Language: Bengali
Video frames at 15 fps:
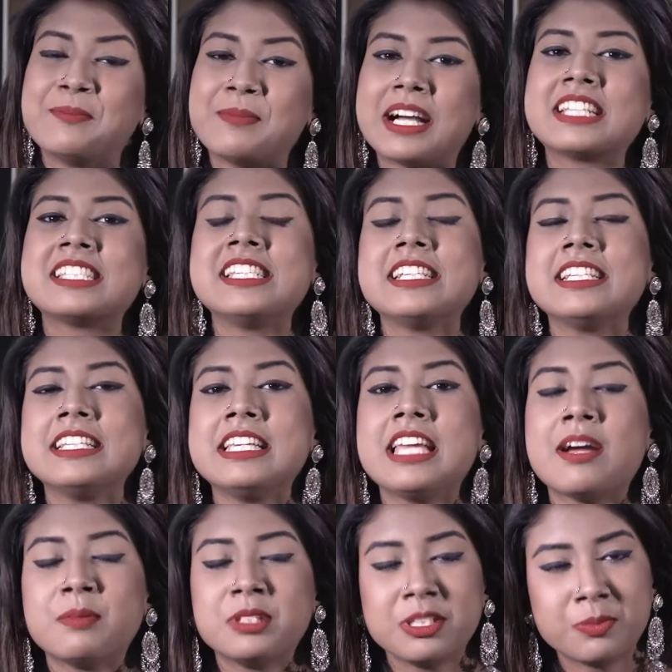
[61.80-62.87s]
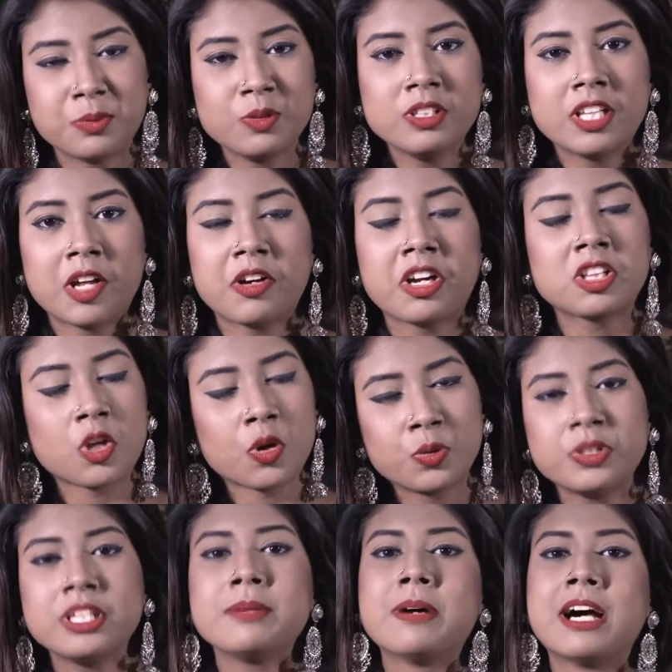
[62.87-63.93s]
মাসিক নিয়ে আমাদের ভুল ধারণা
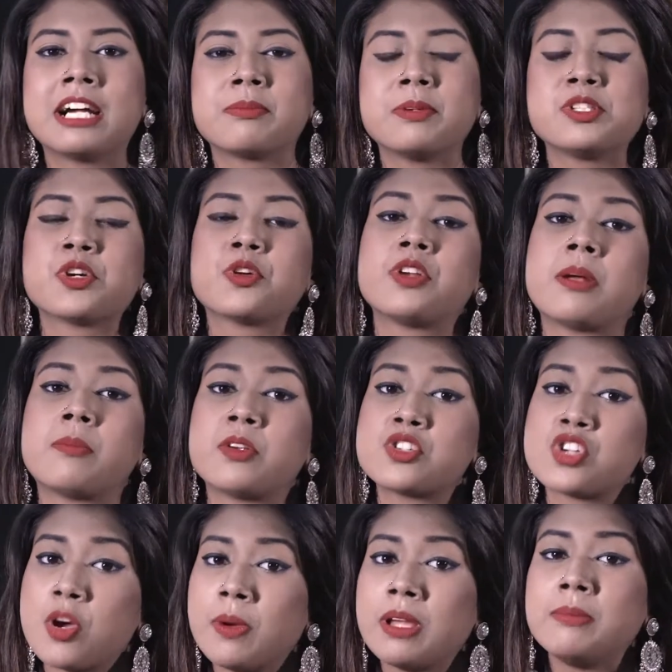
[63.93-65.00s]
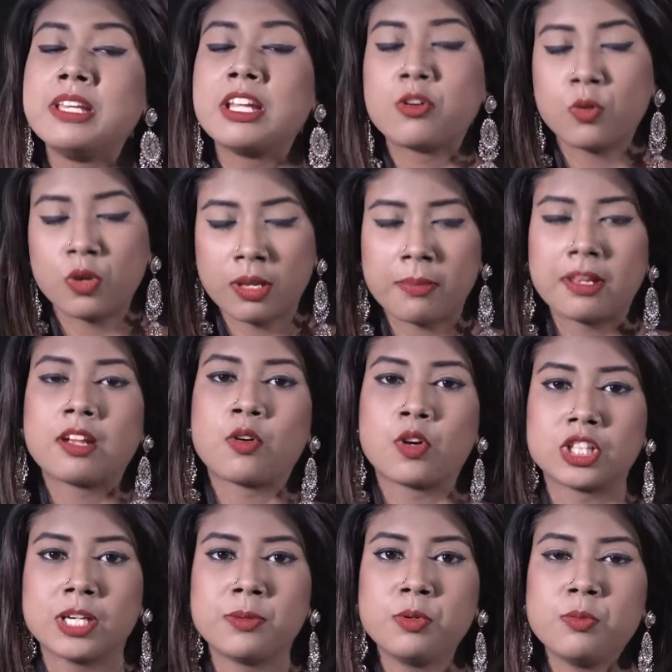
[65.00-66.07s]
তখনই ভাঙবে যখন আমরা সবাই মিলে খোলামেলা
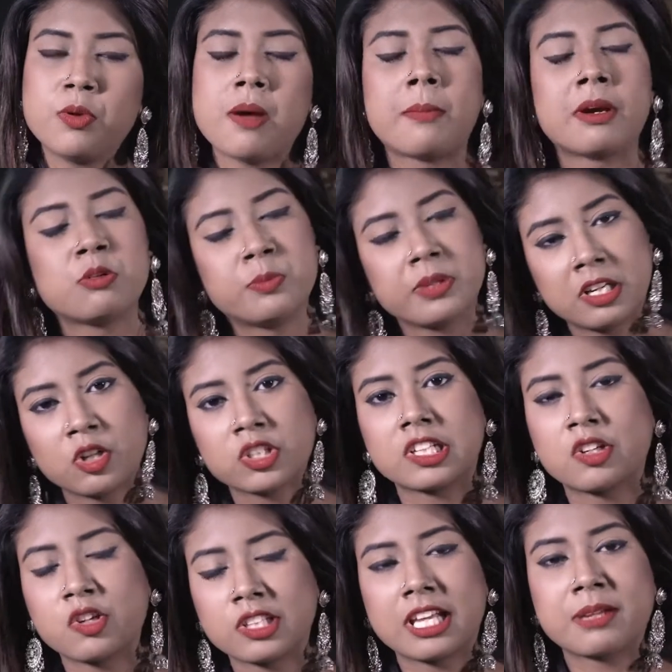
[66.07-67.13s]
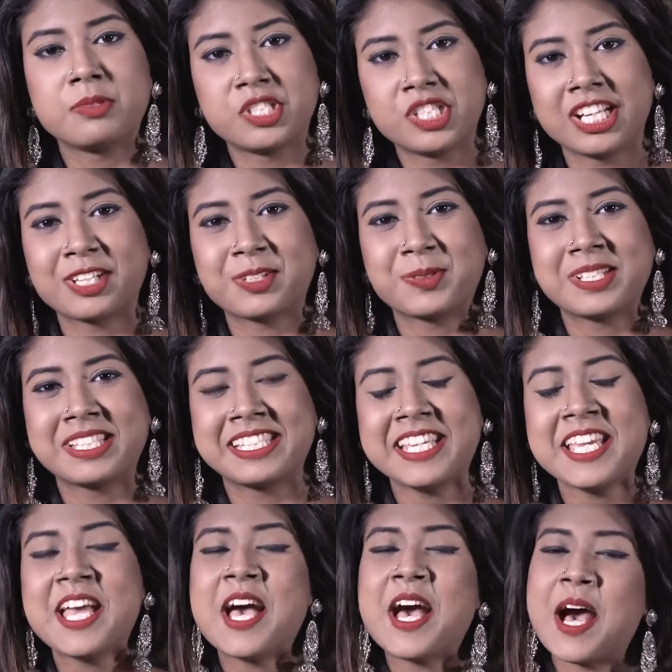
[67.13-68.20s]
কথা বলবো আমার অভিজ্ঞতার কথা আমি শেয়ার করেছি
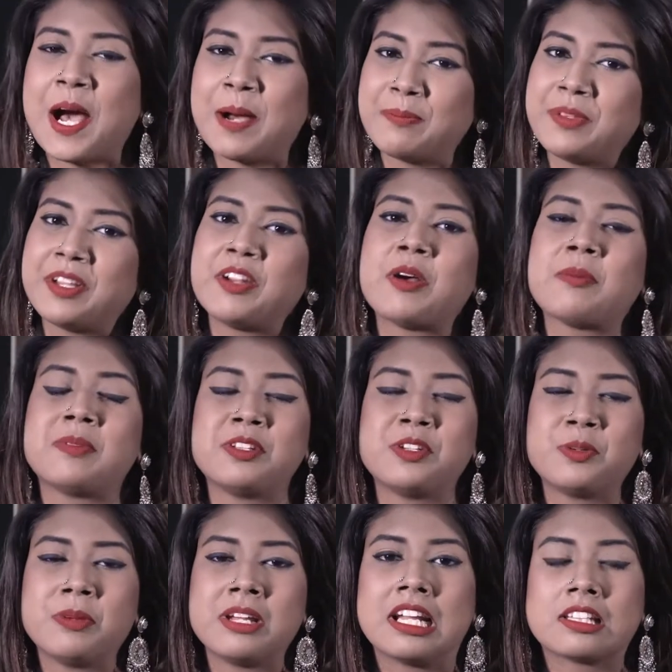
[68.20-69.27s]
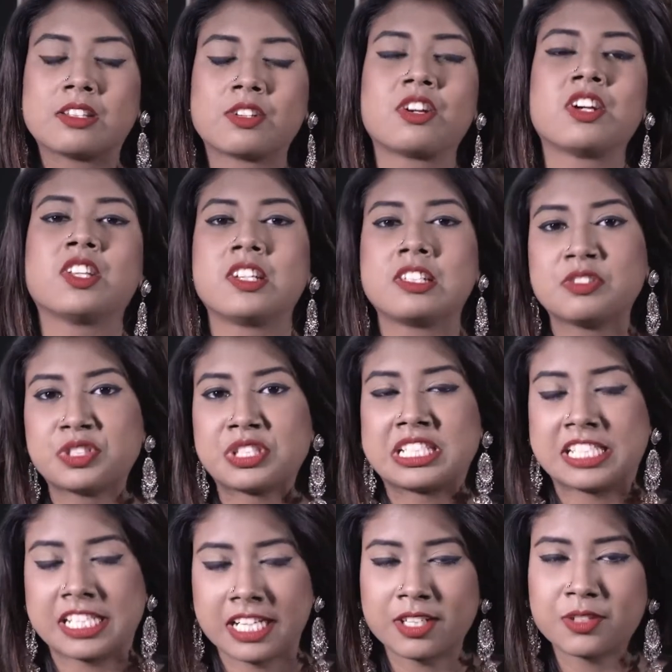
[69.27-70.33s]
আপনারাও আপনাদের অভিজ্ঞতার কথাটা
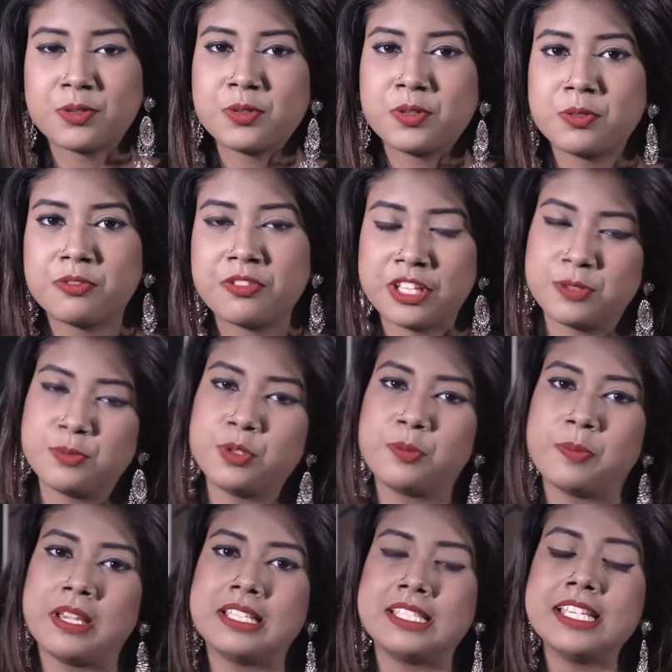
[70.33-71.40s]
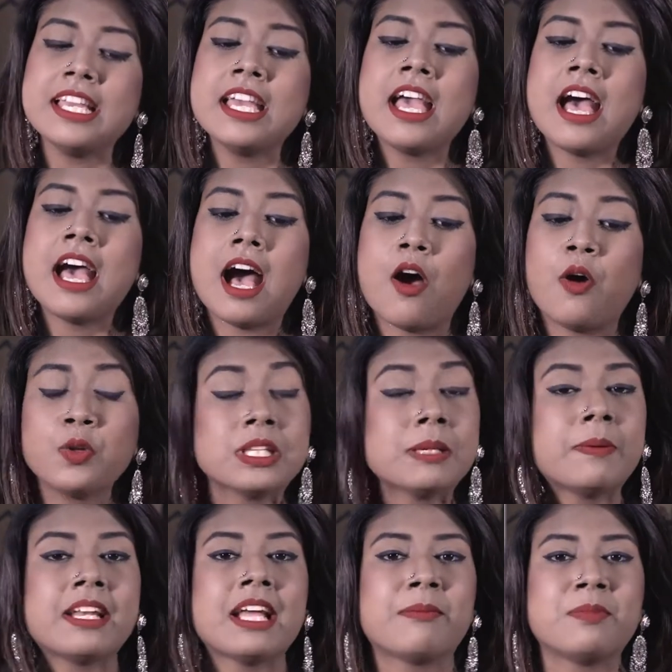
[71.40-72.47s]
শেয়ার করুন ফেসবুক পেজে হতে
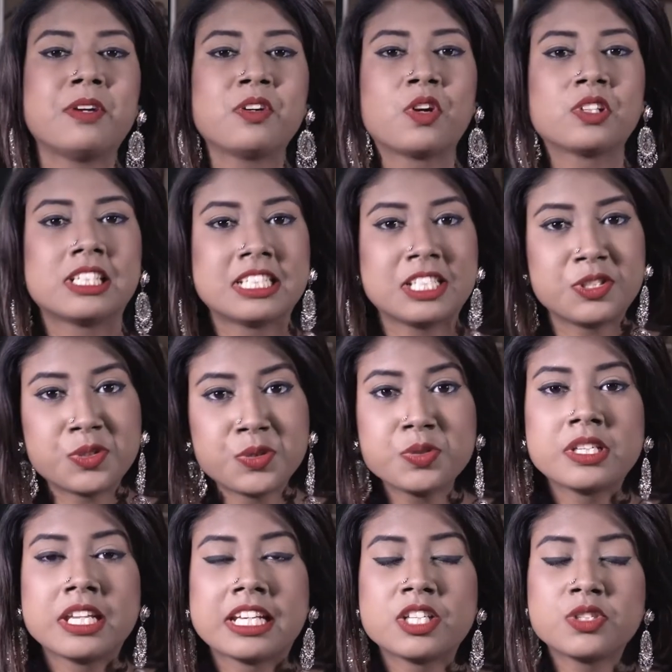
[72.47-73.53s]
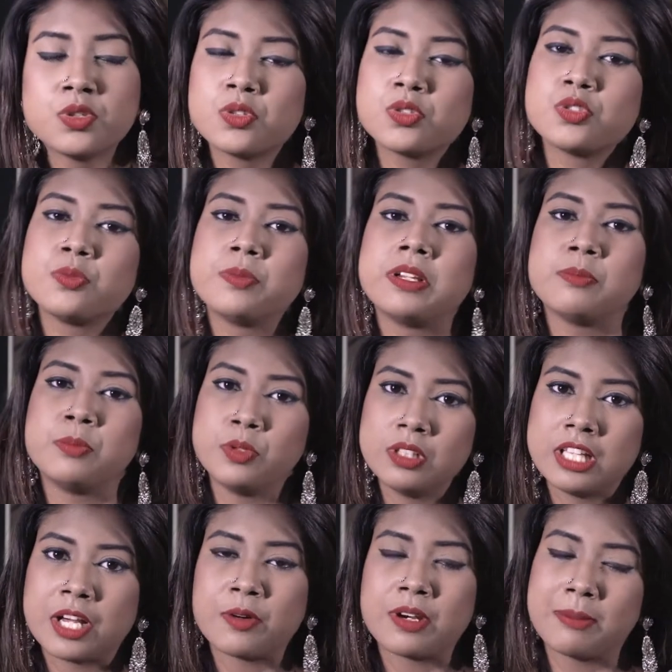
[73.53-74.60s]
পারে আপনার কথাটি শুনে একটি ছোট্ট মেয়ের ভুল
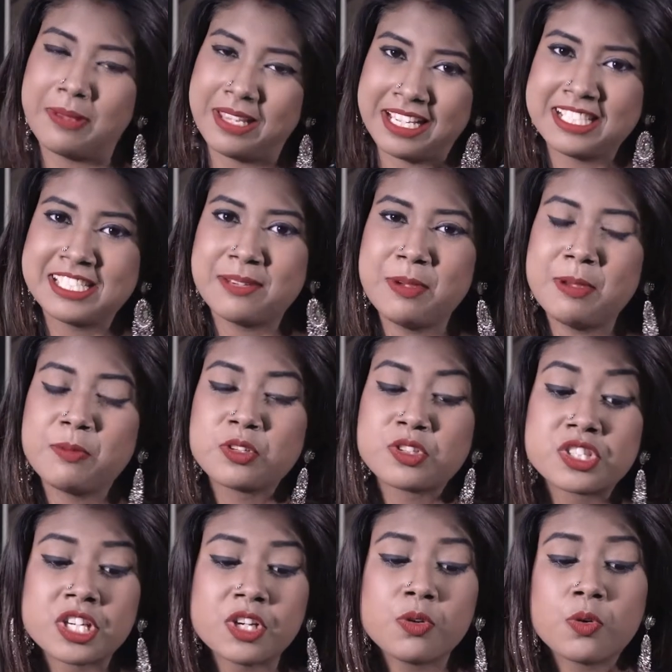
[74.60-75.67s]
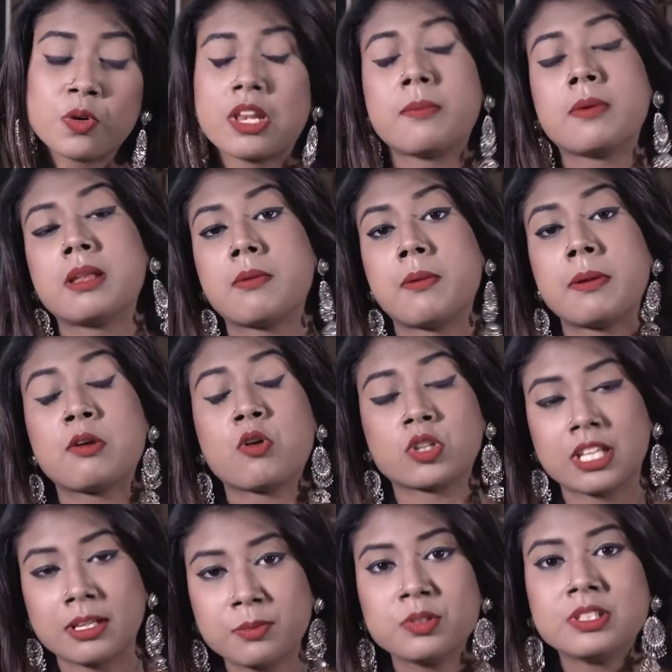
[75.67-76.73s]
ধারণা ভেঙে যাবে এবং সেও খোলামেলাভাবে
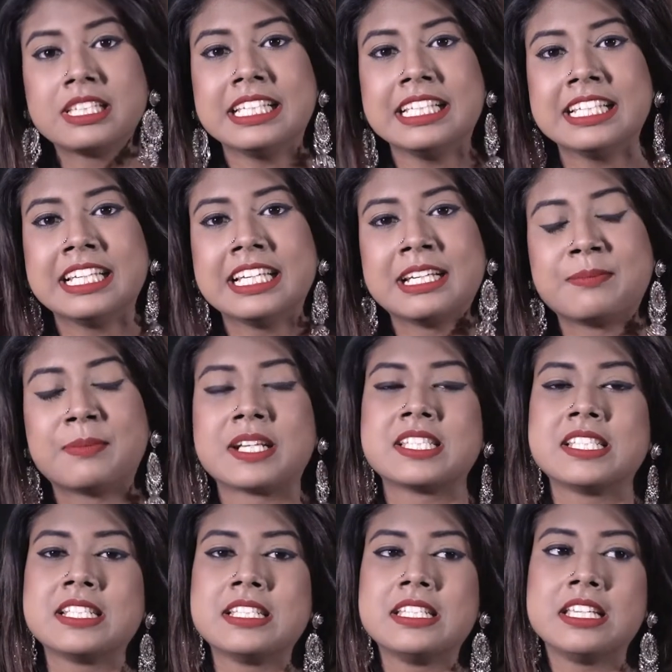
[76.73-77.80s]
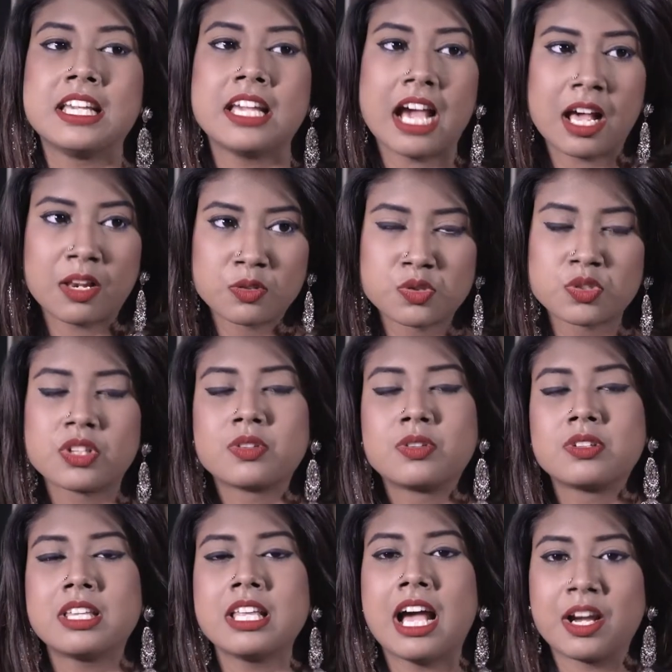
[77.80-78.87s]
কথা বলতে মাসিক নিয়ে আলোচনা
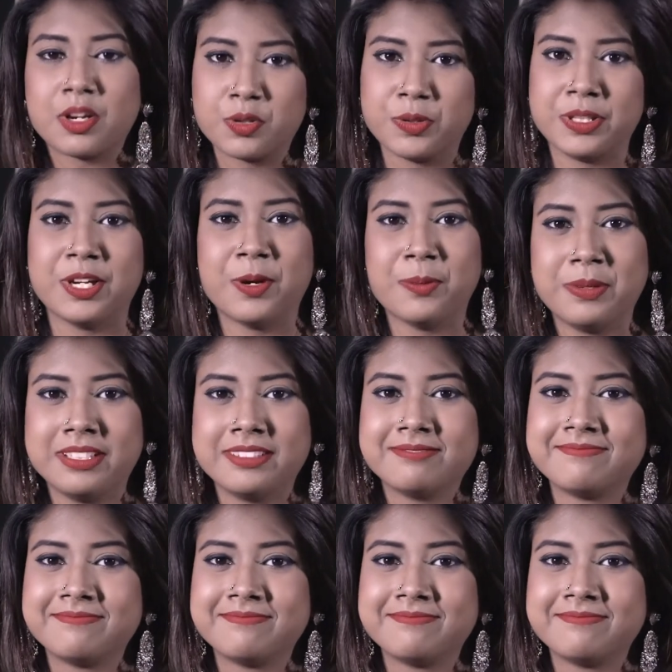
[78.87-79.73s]
করতে আগ্রহী হবে